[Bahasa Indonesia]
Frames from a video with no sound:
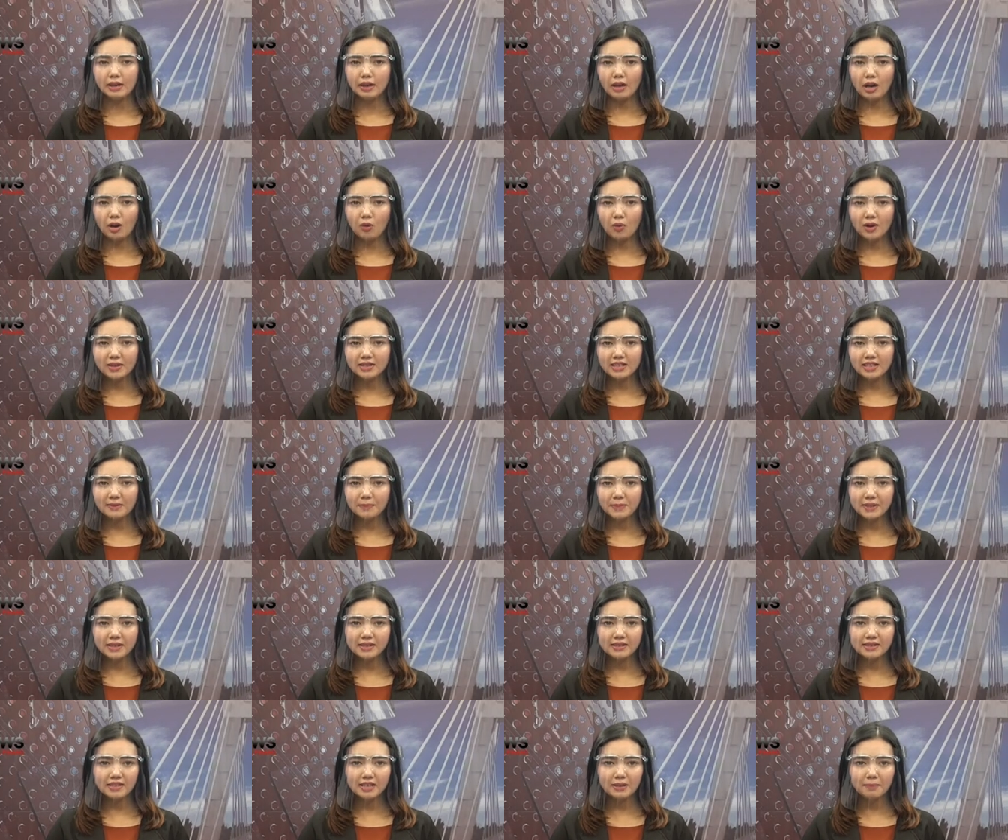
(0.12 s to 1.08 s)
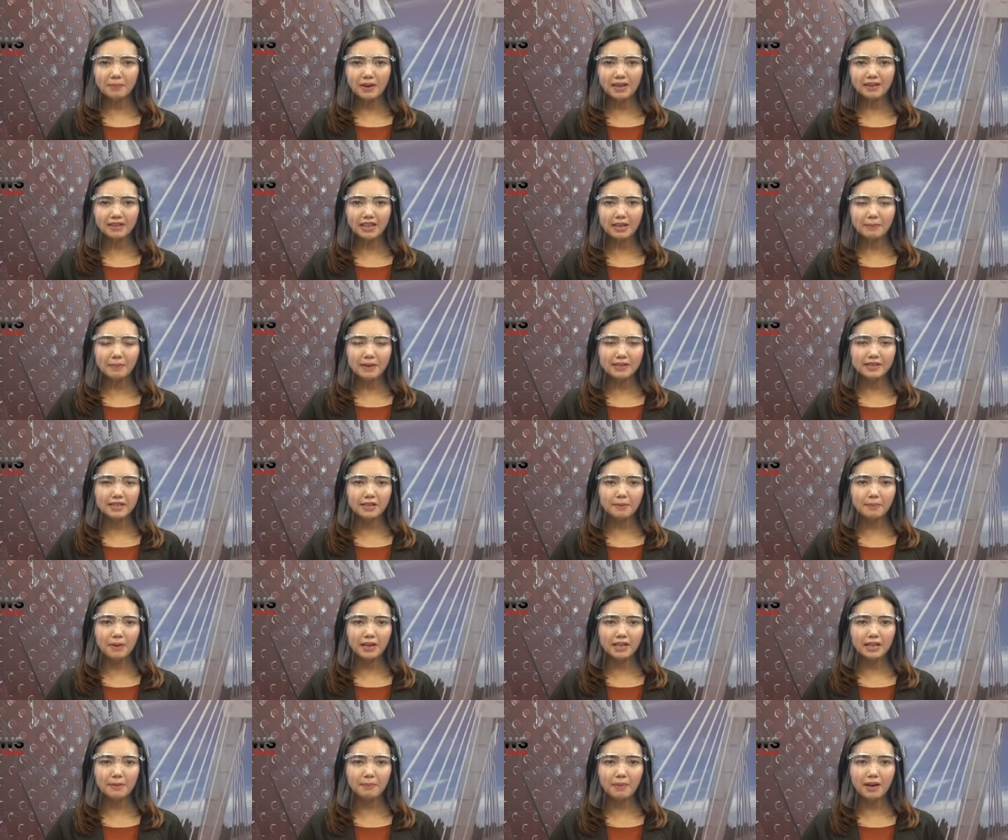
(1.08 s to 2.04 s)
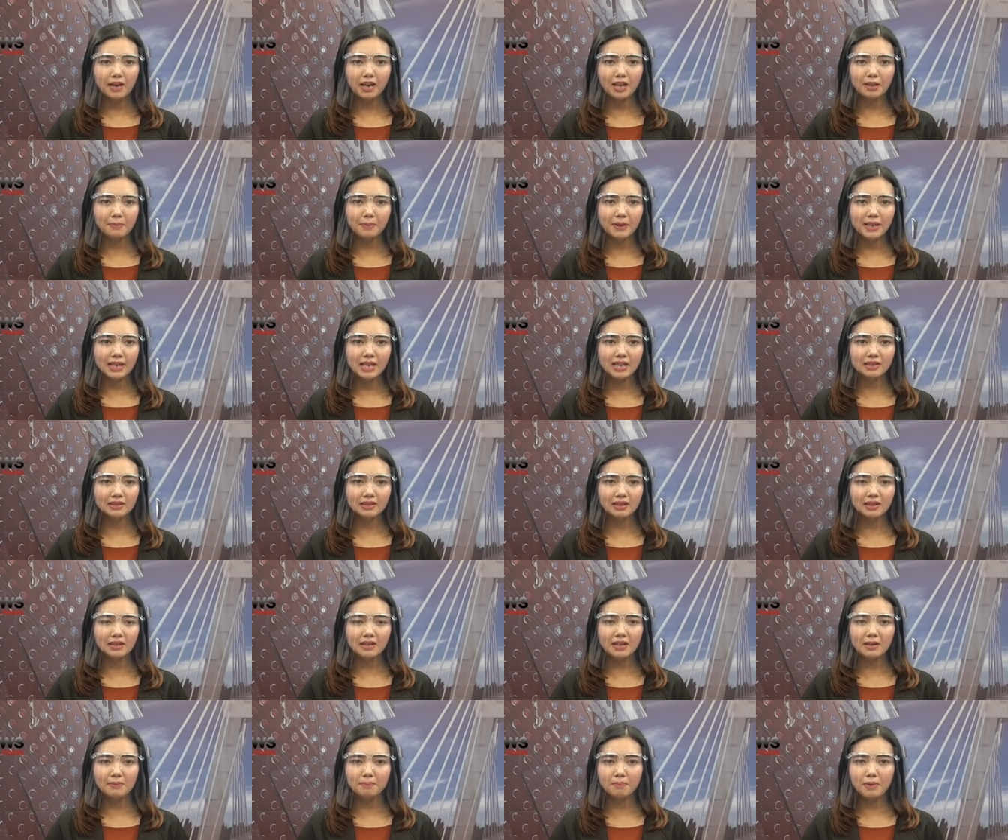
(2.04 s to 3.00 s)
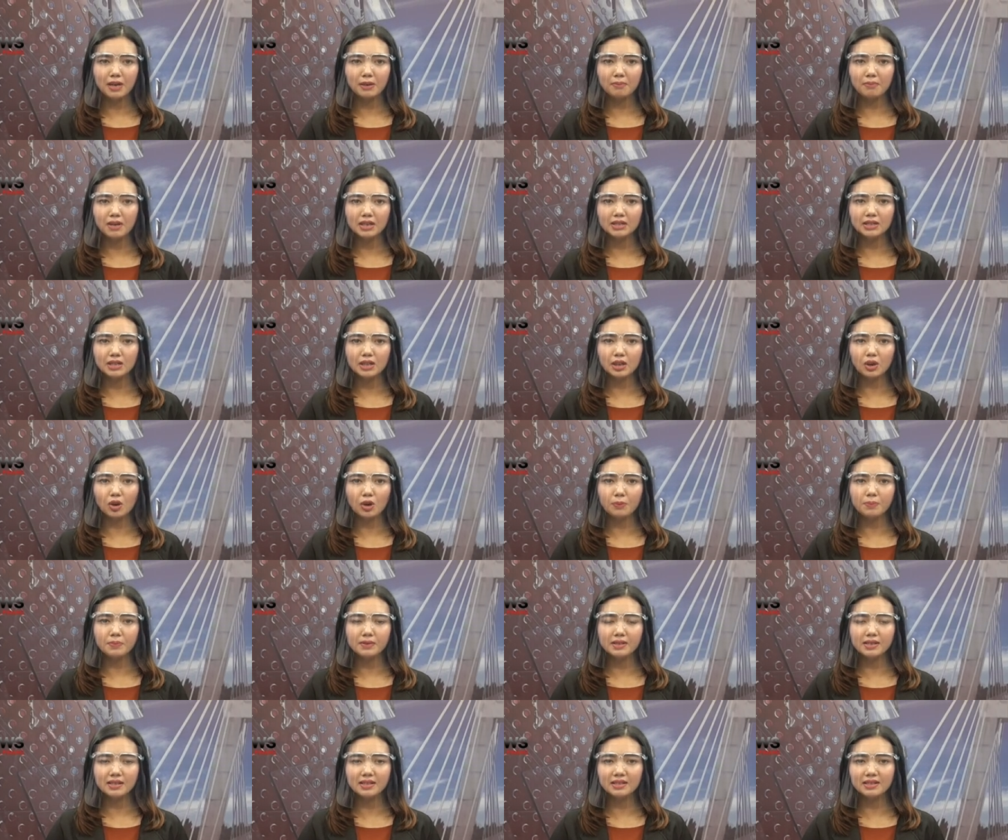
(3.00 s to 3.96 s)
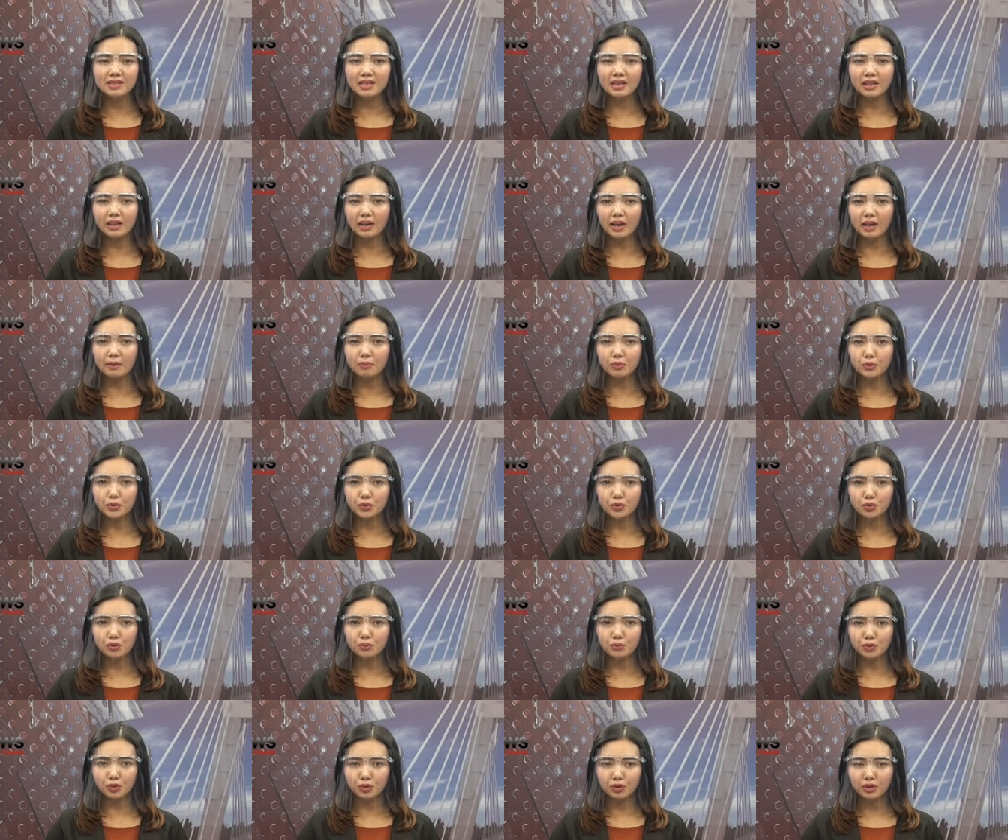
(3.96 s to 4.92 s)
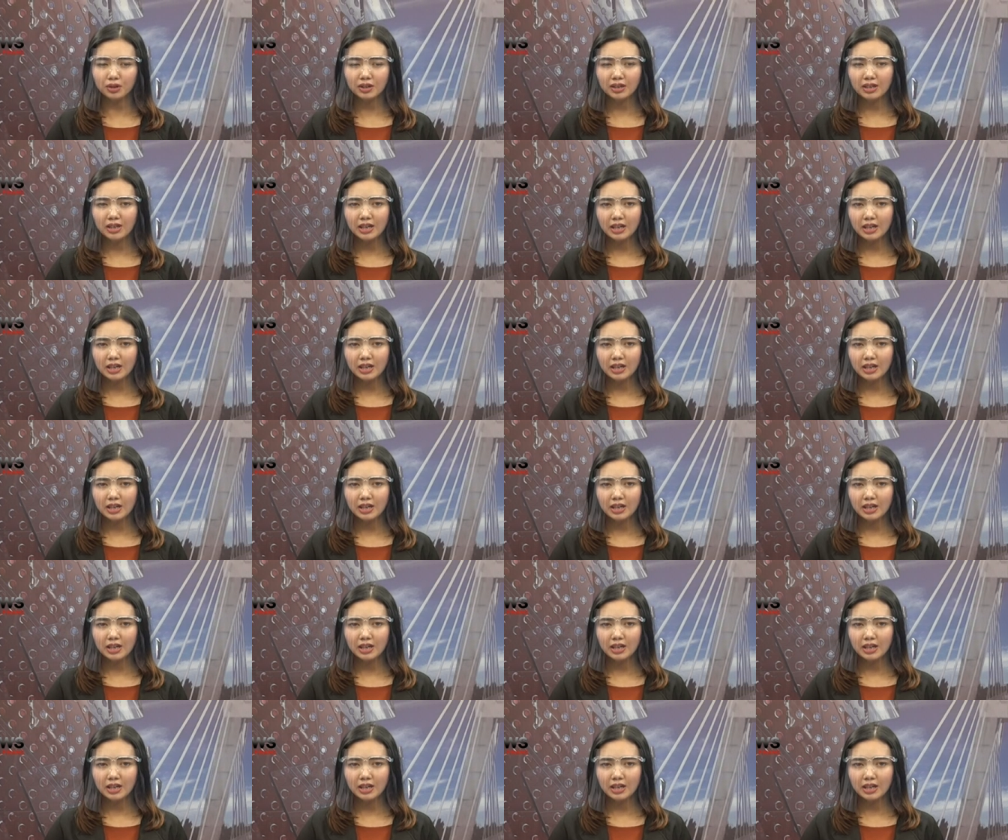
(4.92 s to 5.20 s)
Kawasan pesisir pantai Pasir Padi Pangkal Pinang terdampak banjir rob sejak Rabu subuh.